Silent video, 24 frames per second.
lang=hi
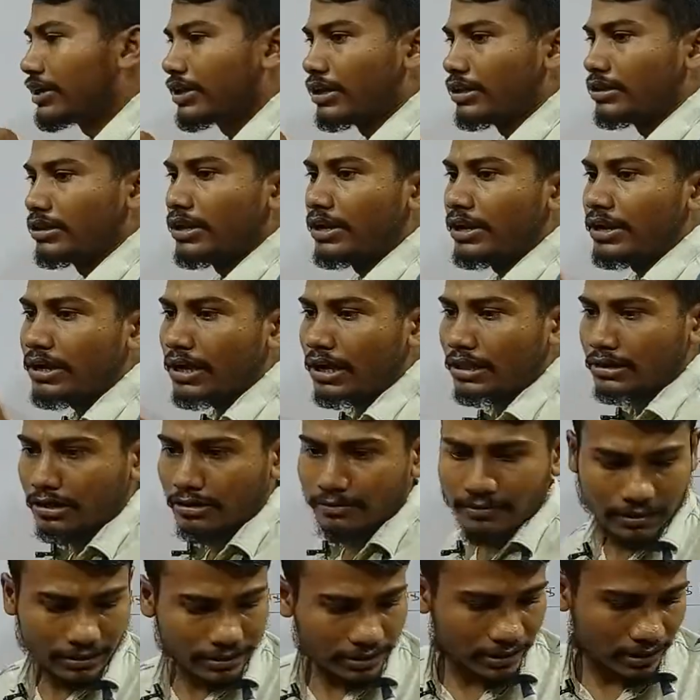के अंदर एक
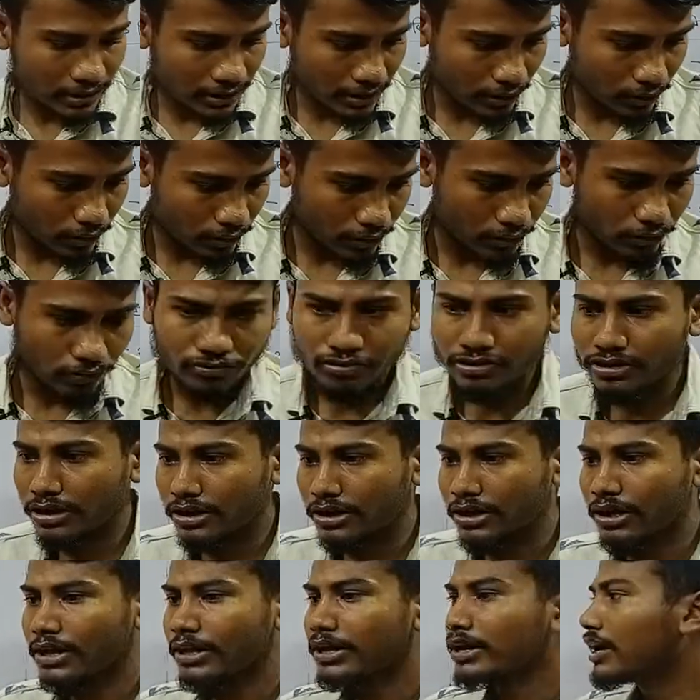आतंकवादी घटना हुई कौन सी
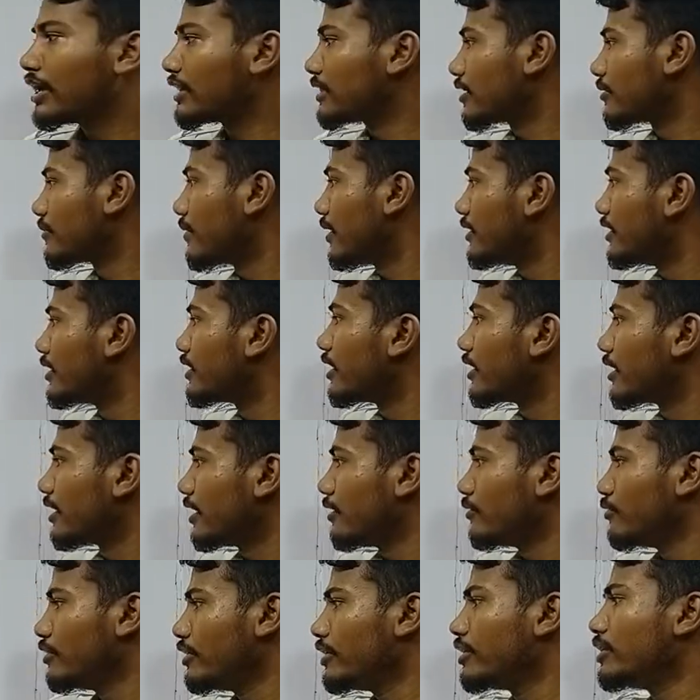घटना एक आतंकवादी घटना
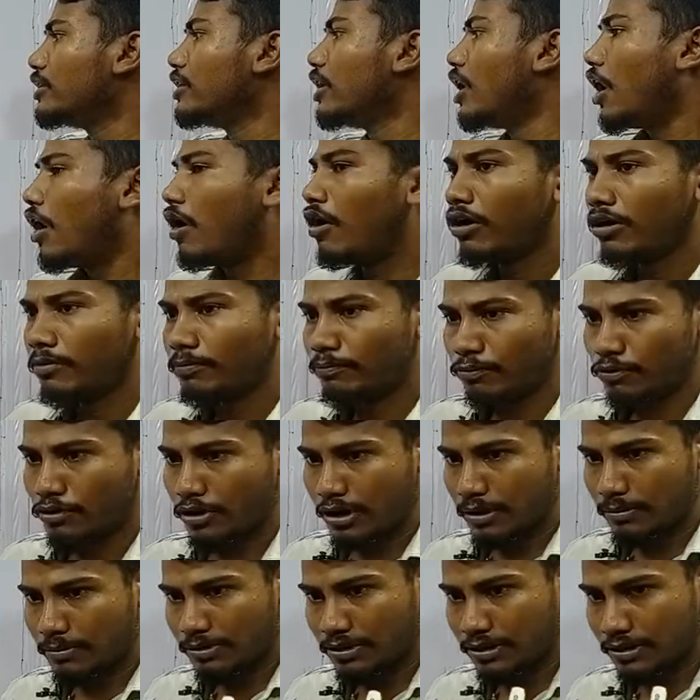हुई और
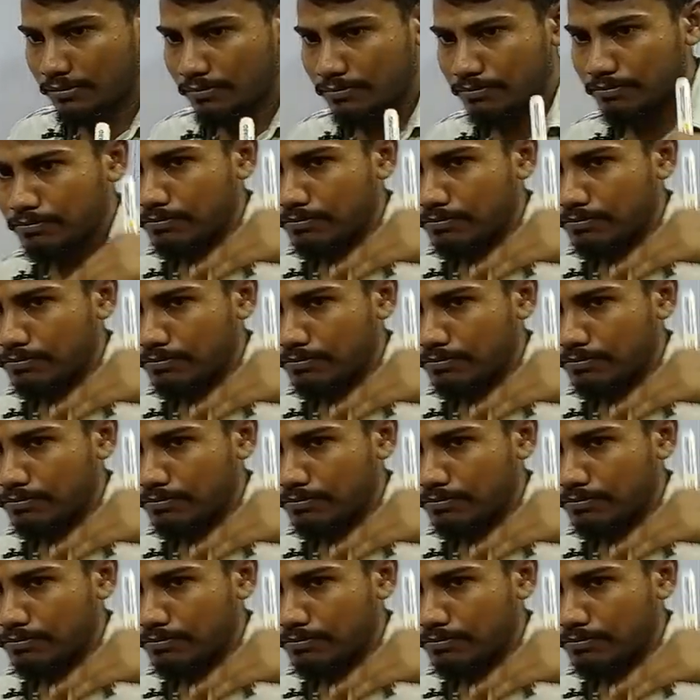पूरा मतलब